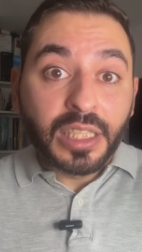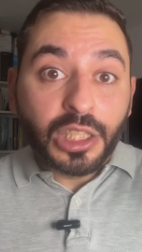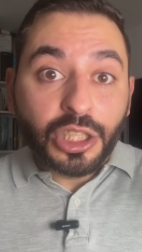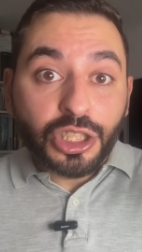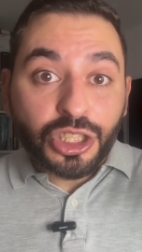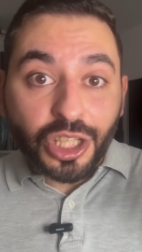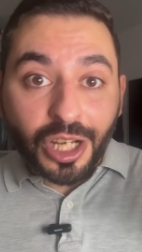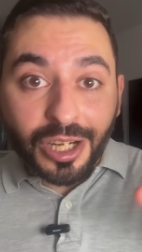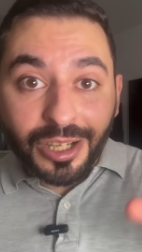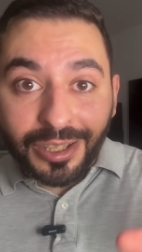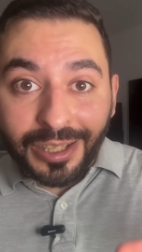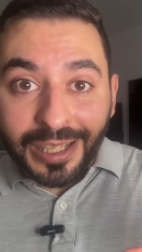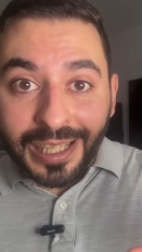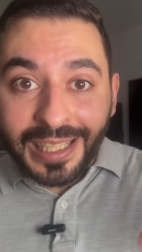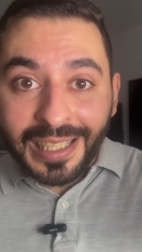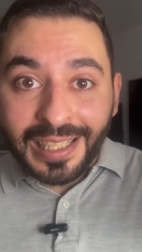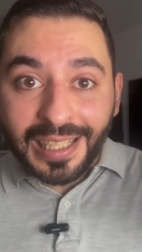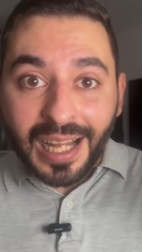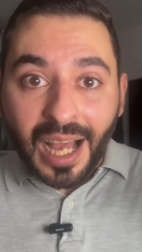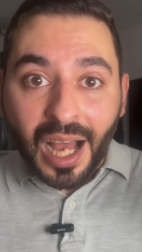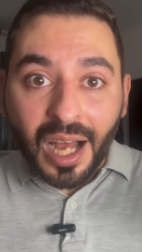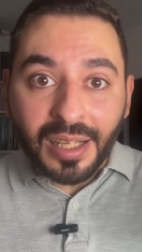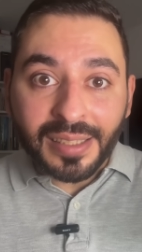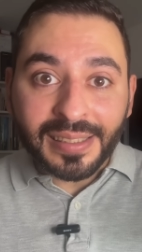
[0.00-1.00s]
شرقي
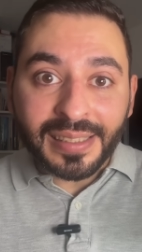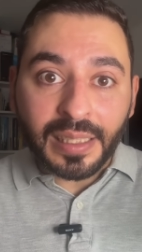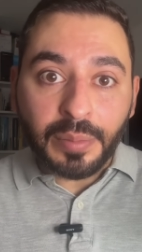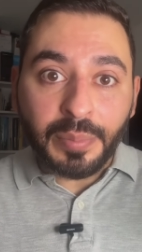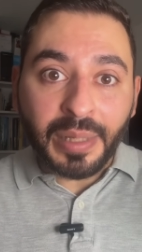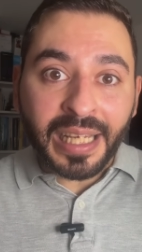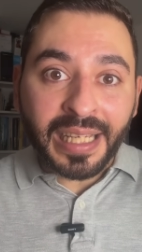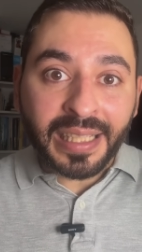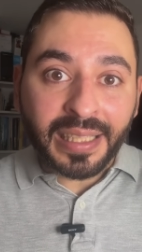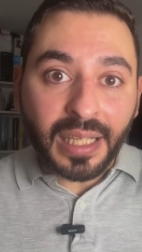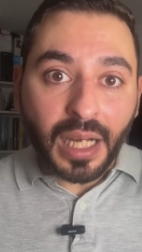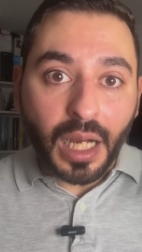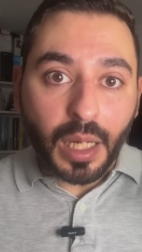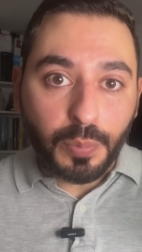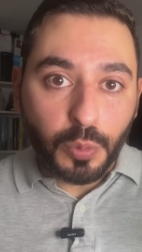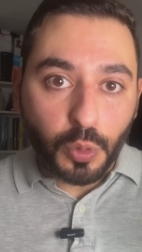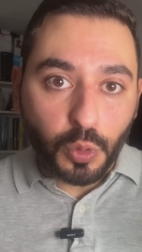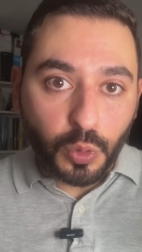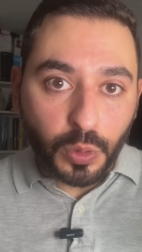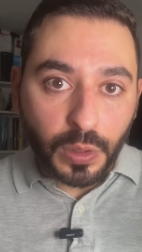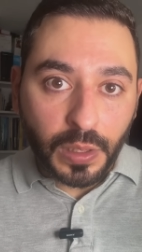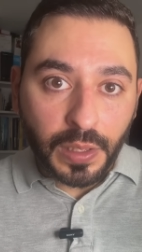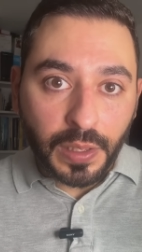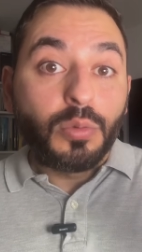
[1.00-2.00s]
العاصمة
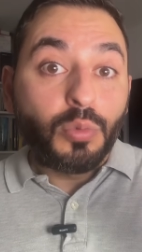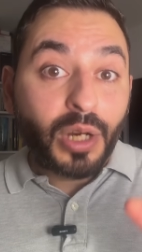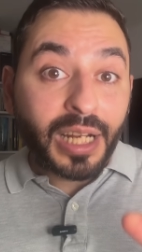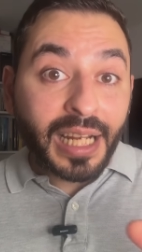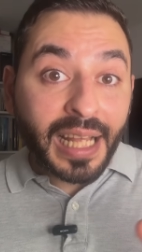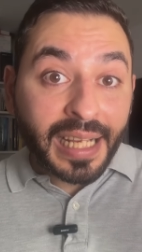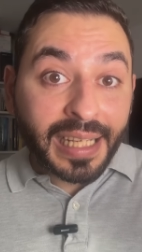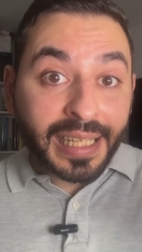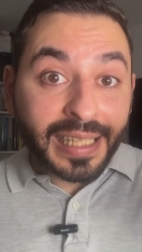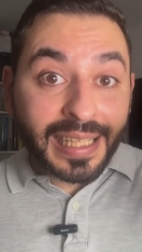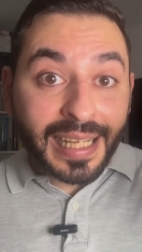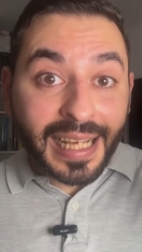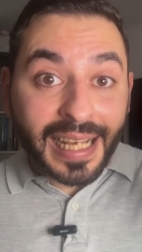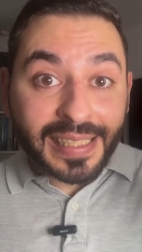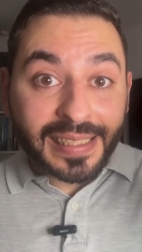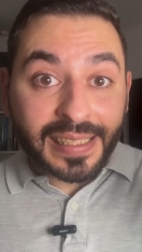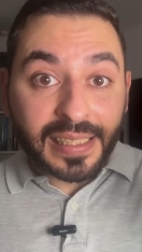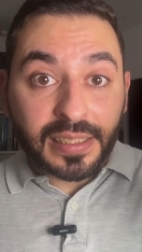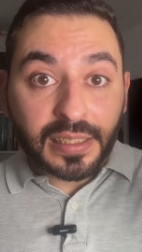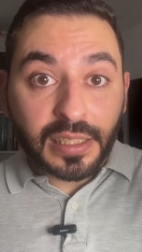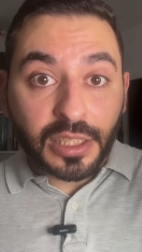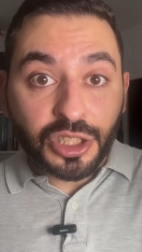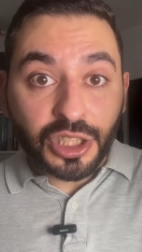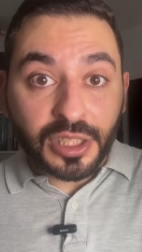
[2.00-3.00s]
كابول ولكن هذا
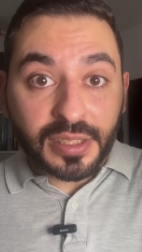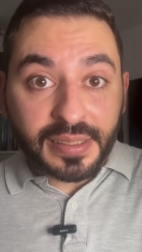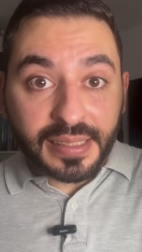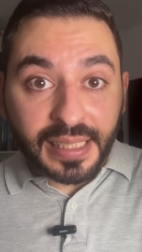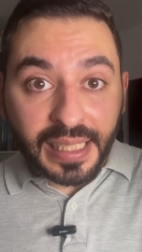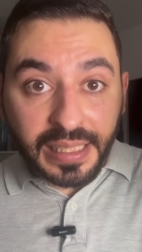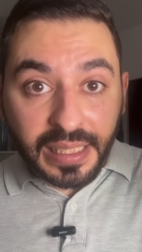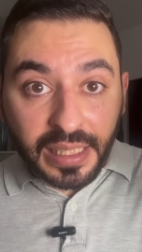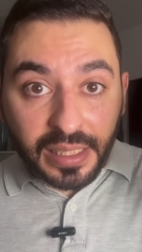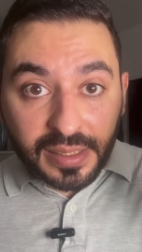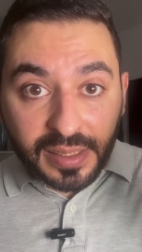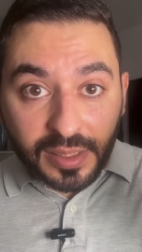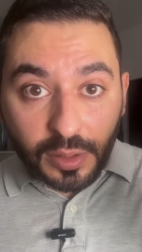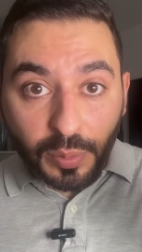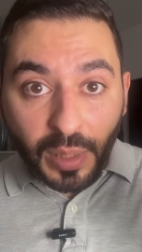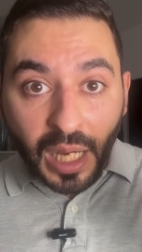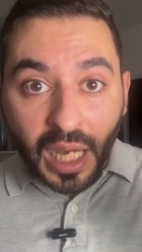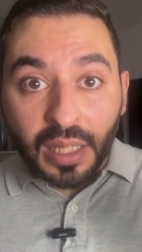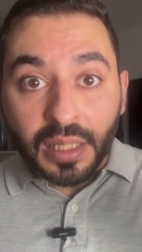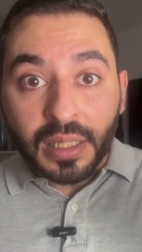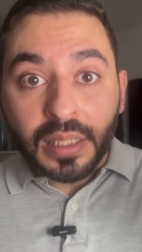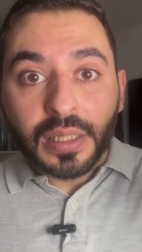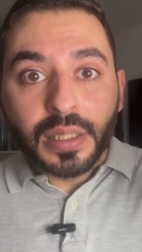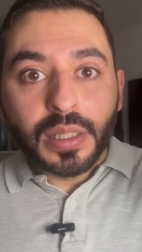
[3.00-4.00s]
السجن سيء
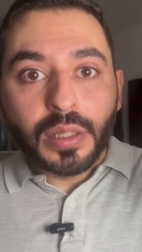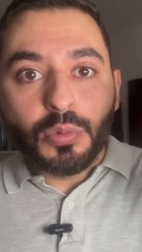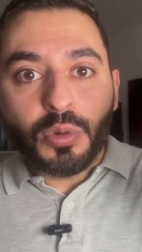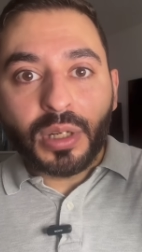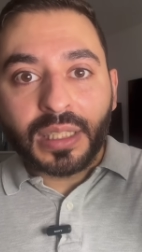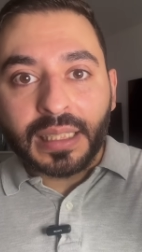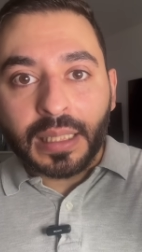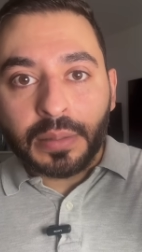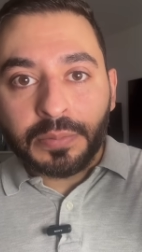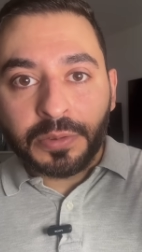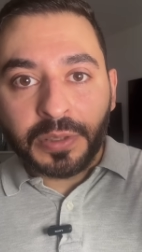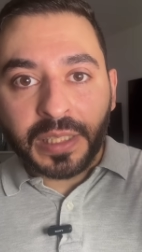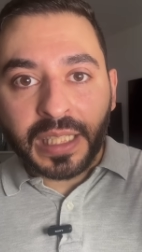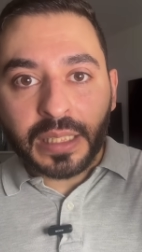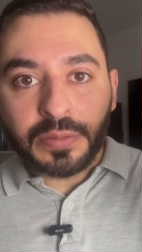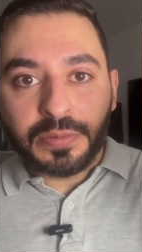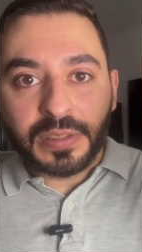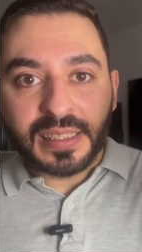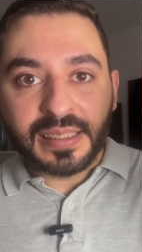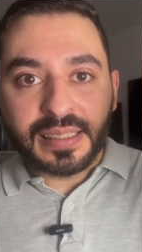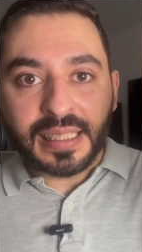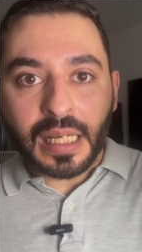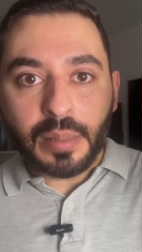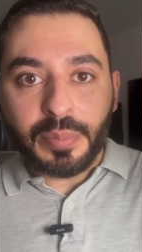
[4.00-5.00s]
السمعة وتم فيه في
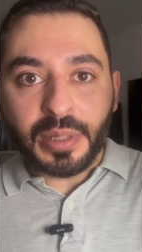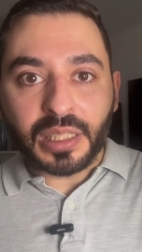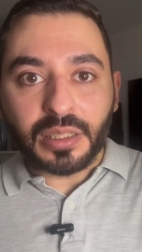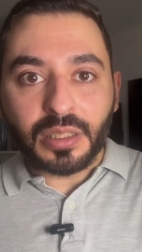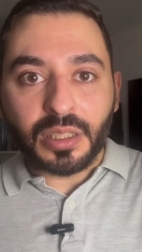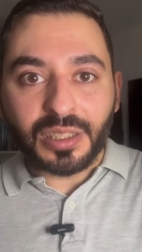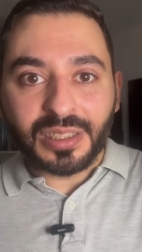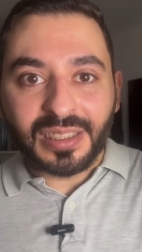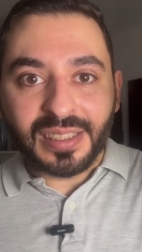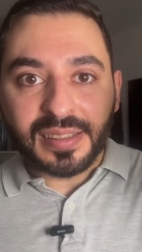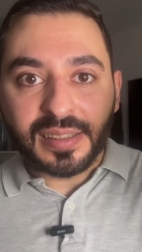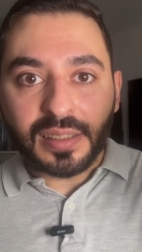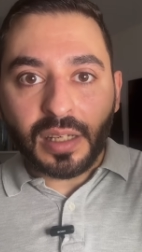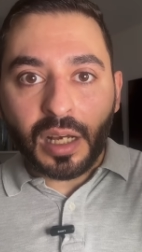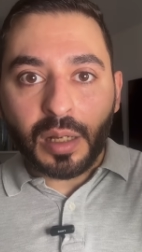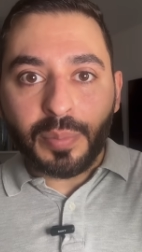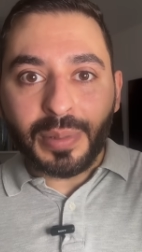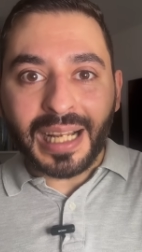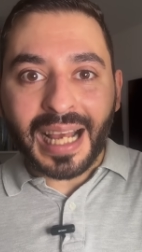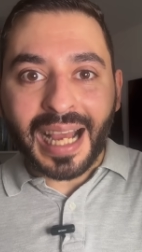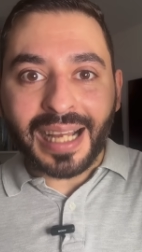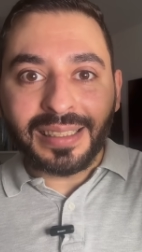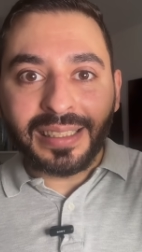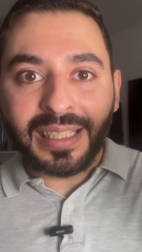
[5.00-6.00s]
السابق اغتصاب
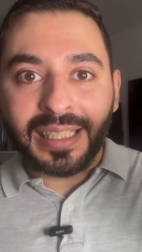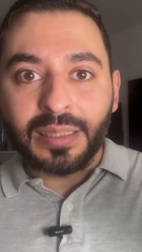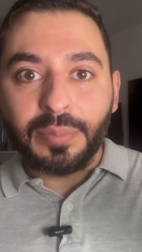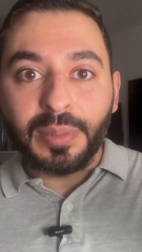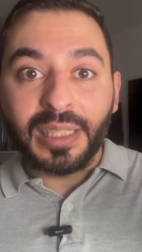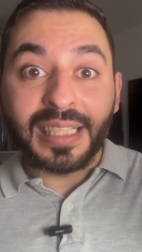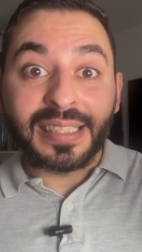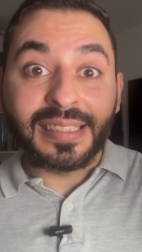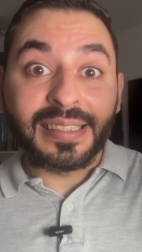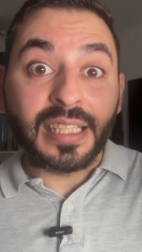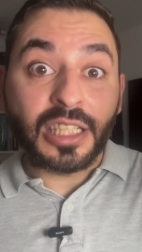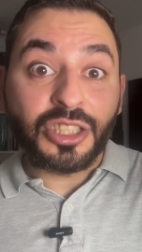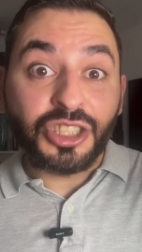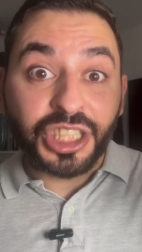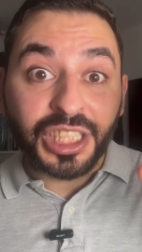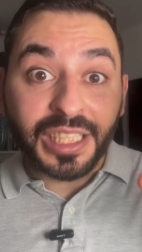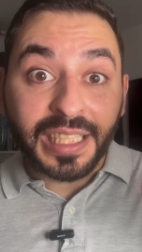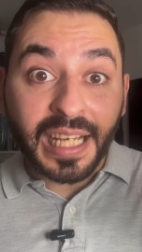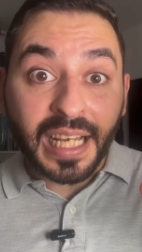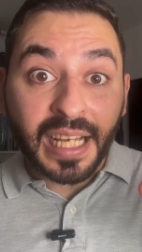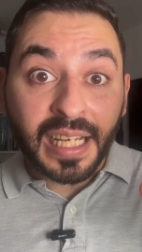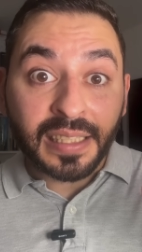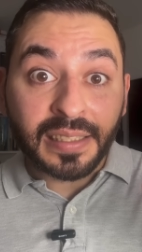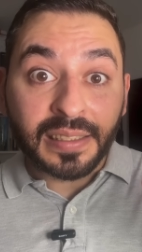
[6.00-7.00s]
العديد من
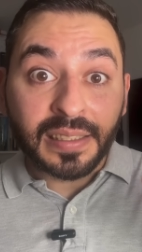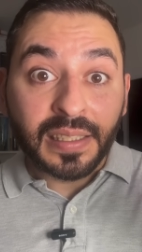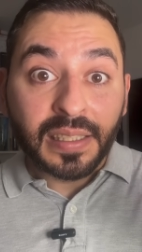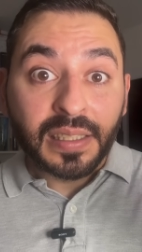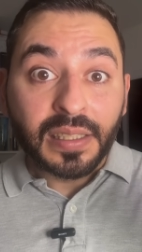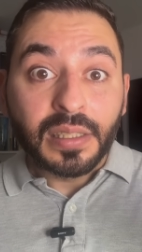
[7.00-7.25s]
السجينات